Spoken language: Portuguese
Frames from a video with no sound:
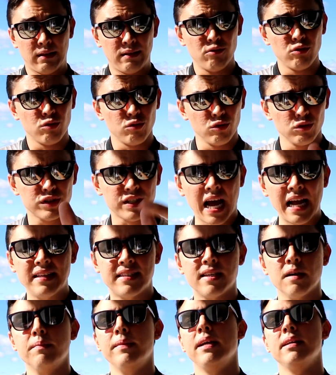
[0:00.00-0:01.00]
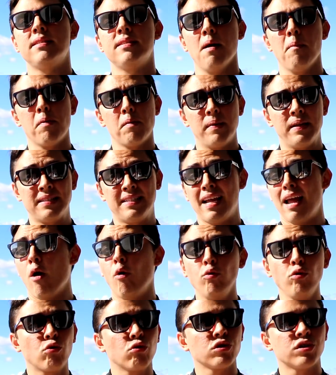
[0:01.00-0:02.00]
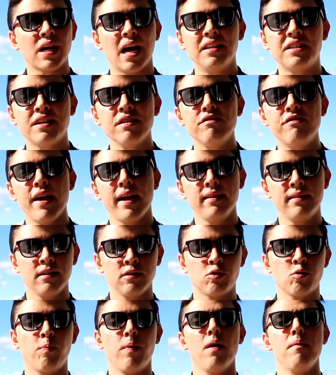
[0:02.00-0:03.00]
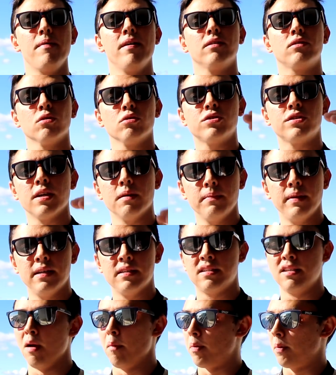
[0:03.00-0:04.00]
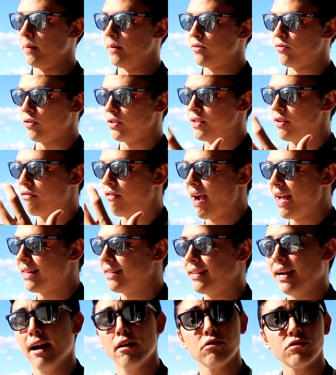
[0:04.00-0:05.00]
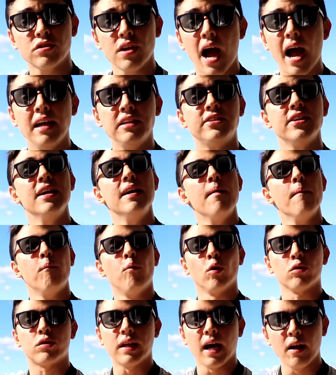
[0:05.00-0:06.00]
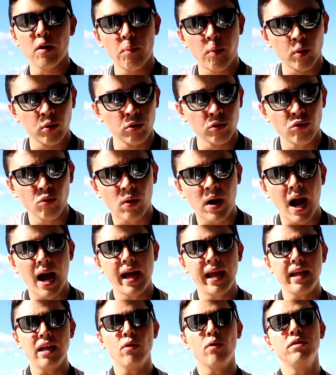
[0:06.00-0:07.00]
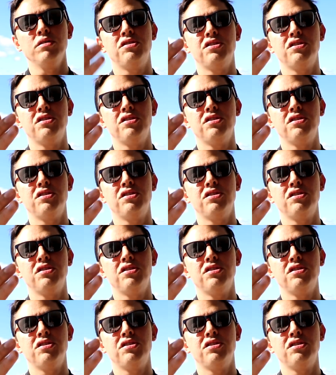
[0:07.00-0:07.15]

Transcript: no site Sunday Supplements, é o único site que vende suplemento é o Sunday Supplements. Você vai entrar no site, botar o produto no carrinho e